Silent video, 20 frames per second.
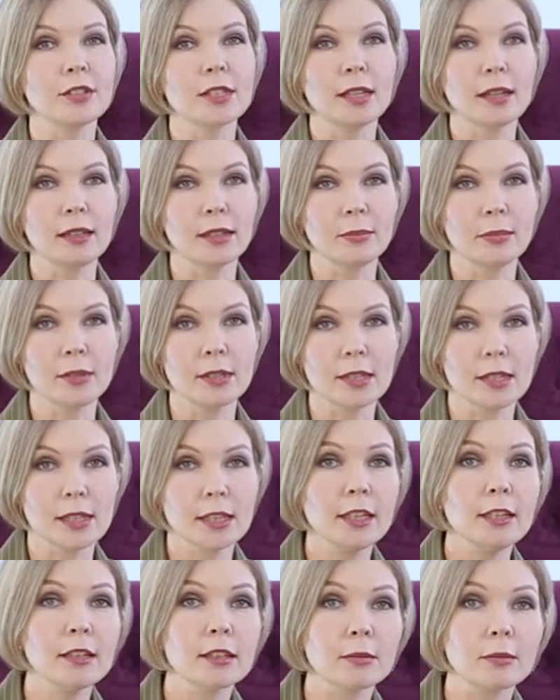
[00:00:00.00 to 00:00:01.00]
стали
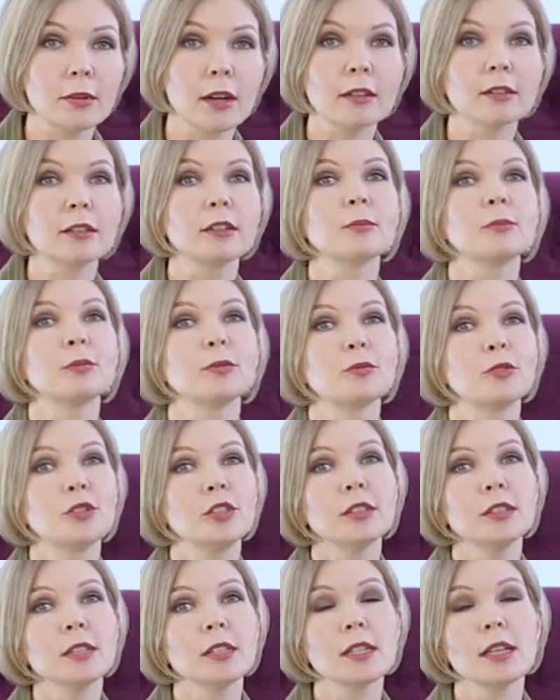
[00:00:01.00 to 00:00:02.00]
бизнес-тренером, как так
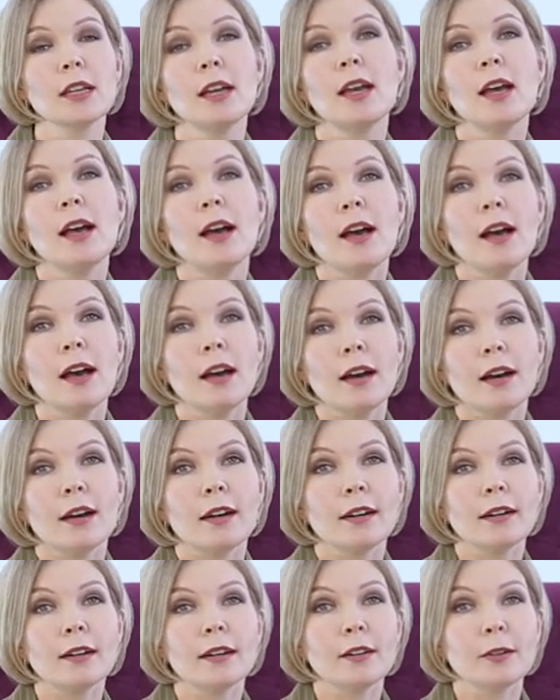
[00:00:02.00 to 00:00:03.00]
получилось.
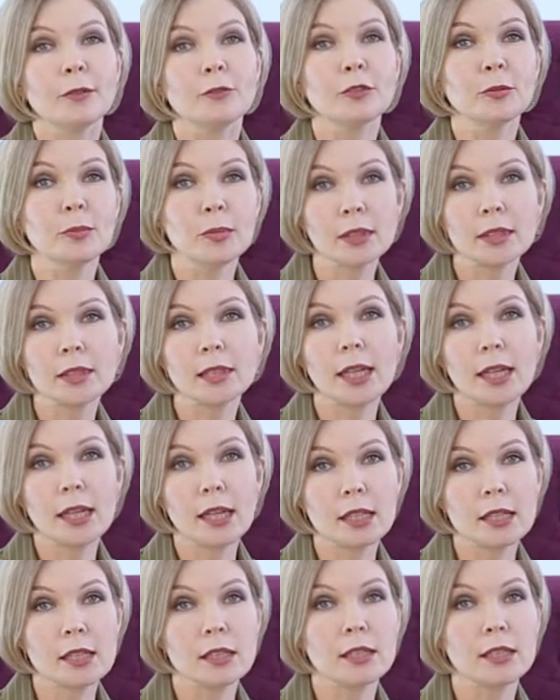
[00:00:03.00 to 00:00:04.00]
А вот
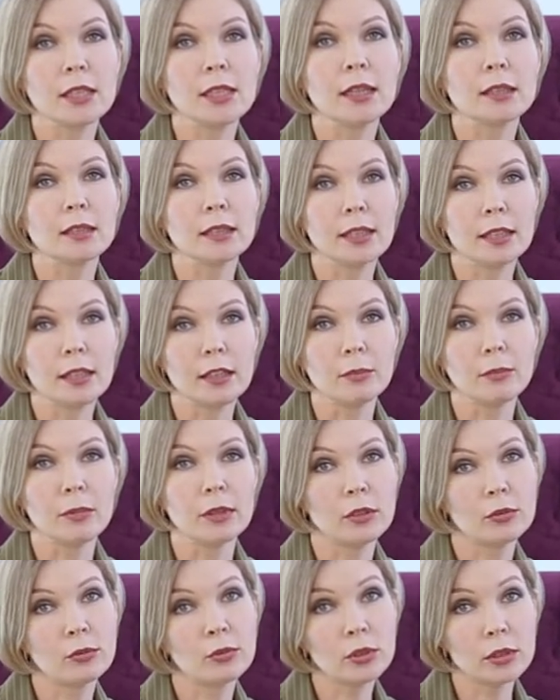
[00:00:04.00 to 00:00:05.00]
благодаря сети отелей
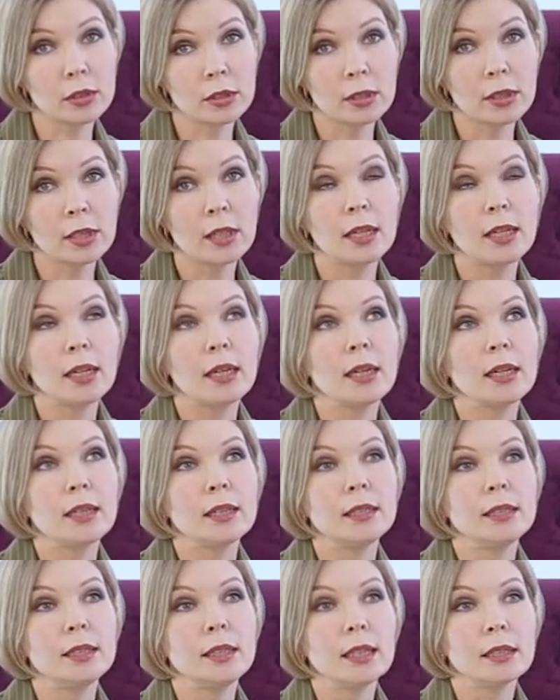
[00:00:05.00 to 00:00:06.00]
«Мариот»
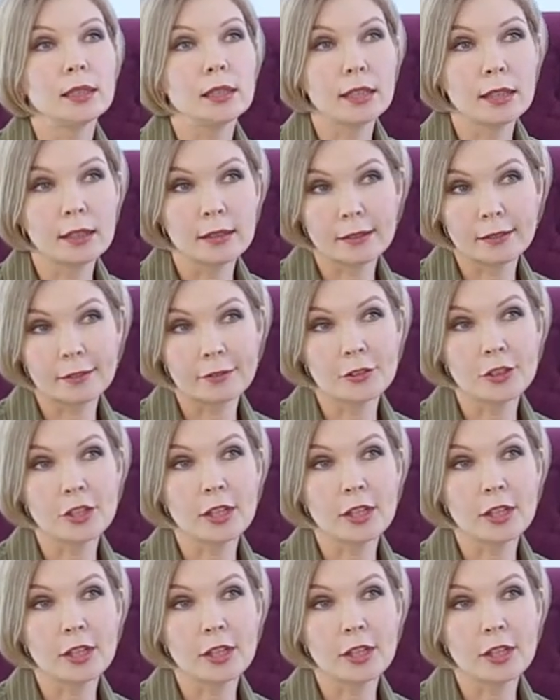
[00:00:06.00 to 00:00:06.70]
и отель, в